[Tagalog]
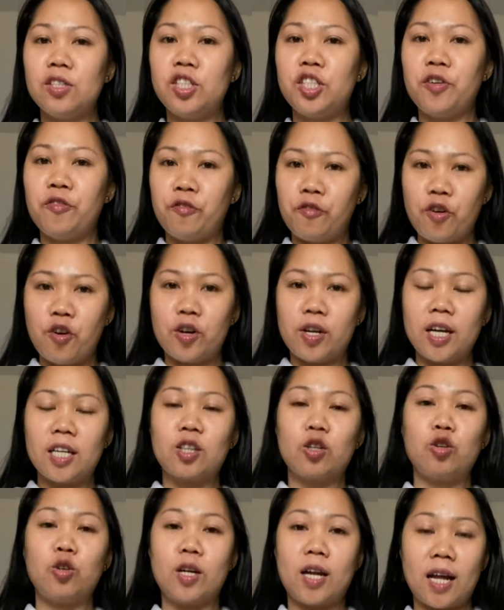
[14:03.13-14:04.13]
chiffon
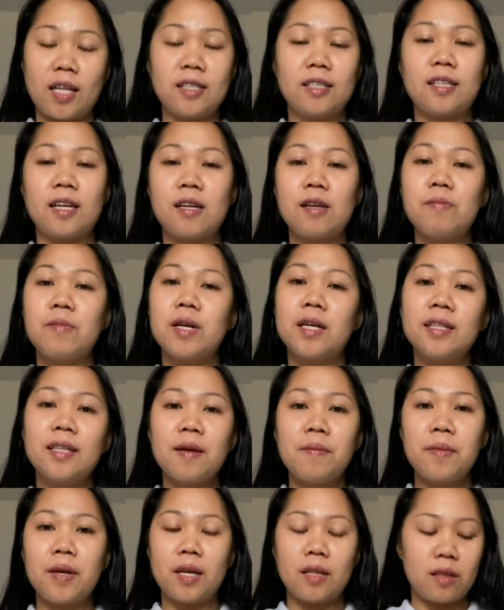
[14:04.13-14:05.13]
at organza na mga
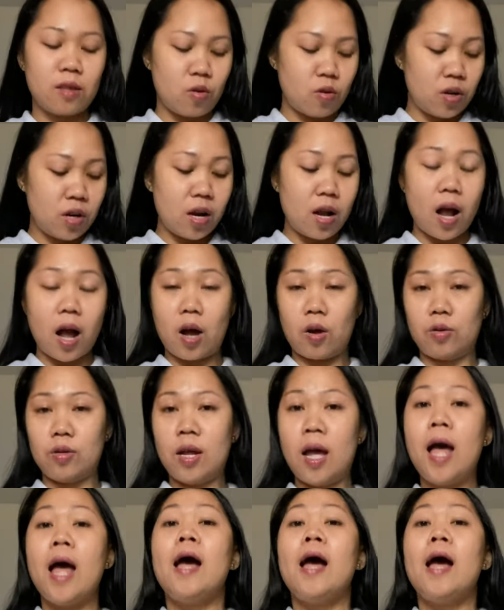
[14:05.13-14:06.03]
damit or gown,